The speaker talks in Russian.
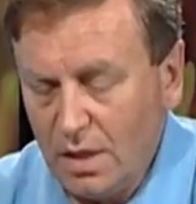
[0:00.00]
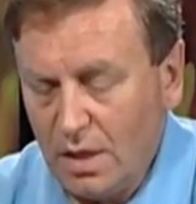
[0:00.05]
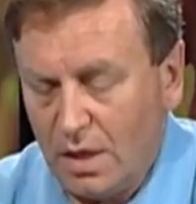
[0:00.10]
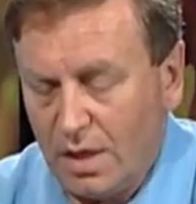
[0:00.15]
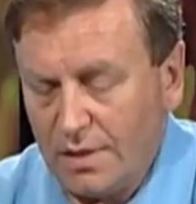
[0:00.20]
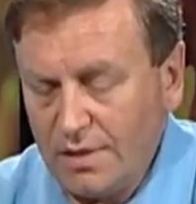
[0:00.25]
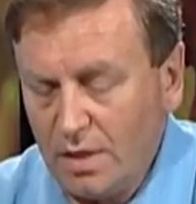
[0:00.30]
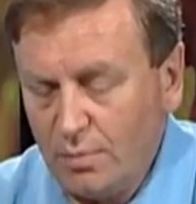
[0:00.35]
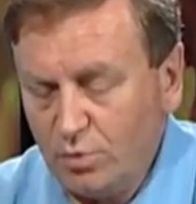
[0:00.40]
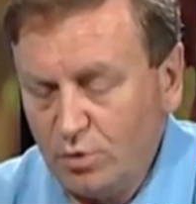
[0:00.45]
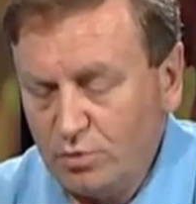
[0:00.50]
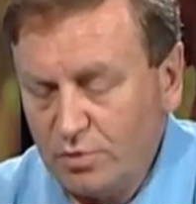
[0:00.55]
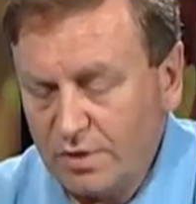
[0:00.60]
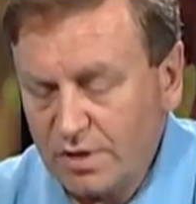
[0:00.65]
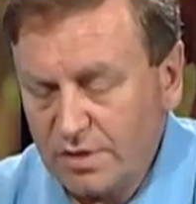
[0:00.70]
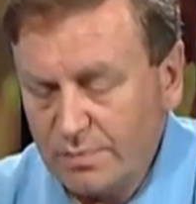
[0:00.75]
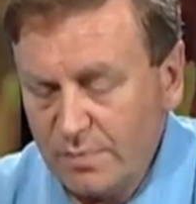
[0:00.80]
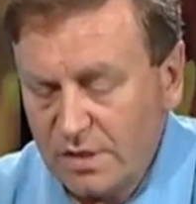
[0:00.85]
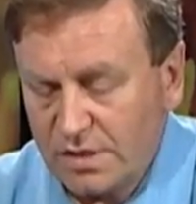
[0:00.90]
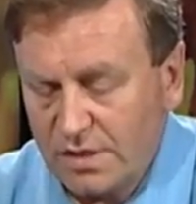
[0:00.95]
А я буду
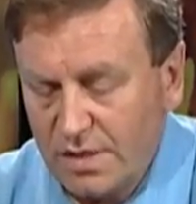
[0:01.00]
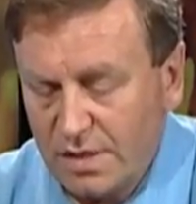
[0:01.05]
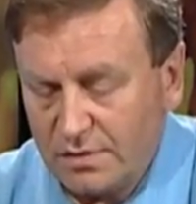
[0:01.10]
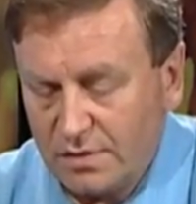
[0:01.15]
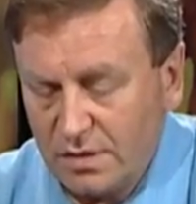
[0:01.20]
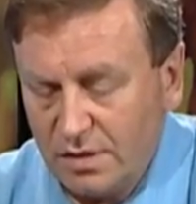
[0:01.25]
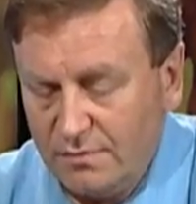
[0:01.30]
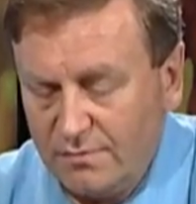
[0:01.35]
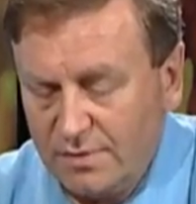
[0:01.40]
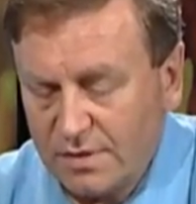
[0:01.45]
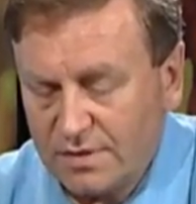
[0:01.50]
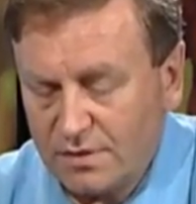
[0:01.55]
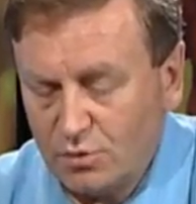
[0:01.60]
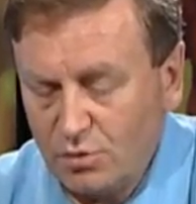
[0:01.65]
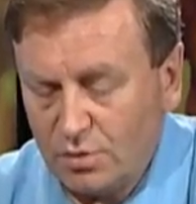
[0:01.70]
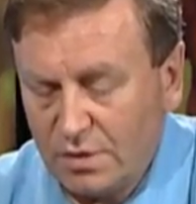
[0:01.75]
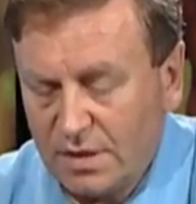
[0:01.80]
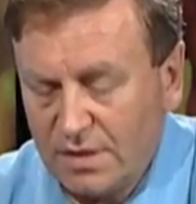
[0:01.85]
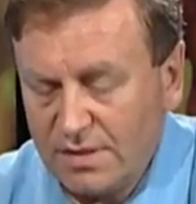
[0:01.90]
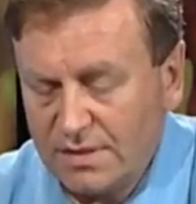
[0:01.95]
размышлять о
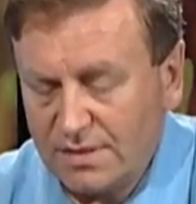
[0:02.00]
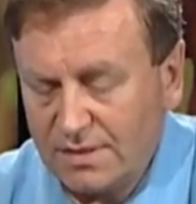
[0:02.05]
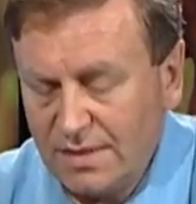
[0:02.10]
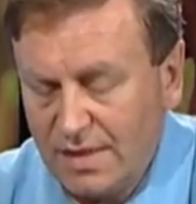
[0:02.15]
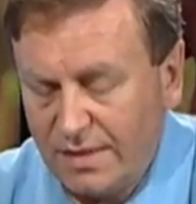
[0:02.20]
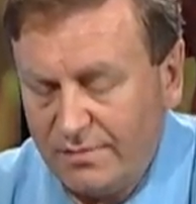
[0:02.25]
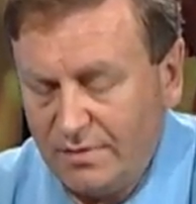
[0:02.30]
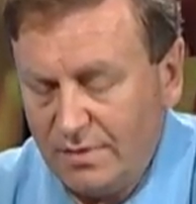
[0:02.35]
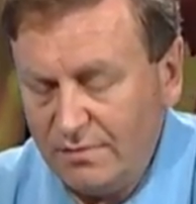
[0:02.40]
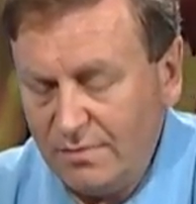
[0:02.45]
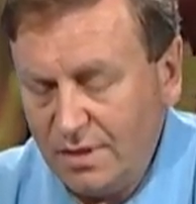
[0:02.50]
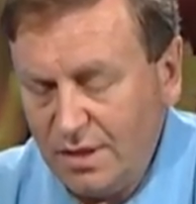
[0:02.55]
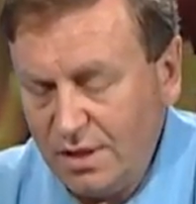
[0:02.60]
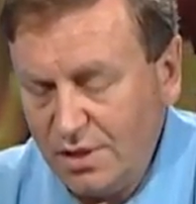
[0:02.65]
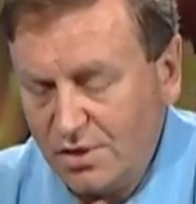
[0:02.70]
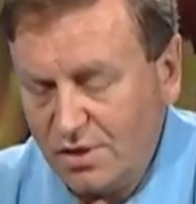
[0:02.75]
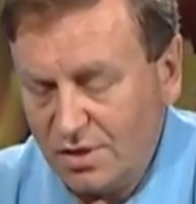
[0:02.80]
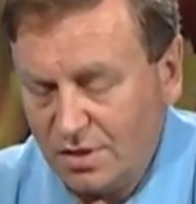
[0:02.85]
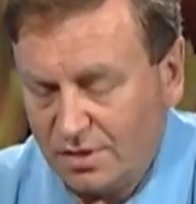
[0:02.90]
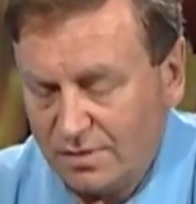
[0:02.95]
высокой славе величия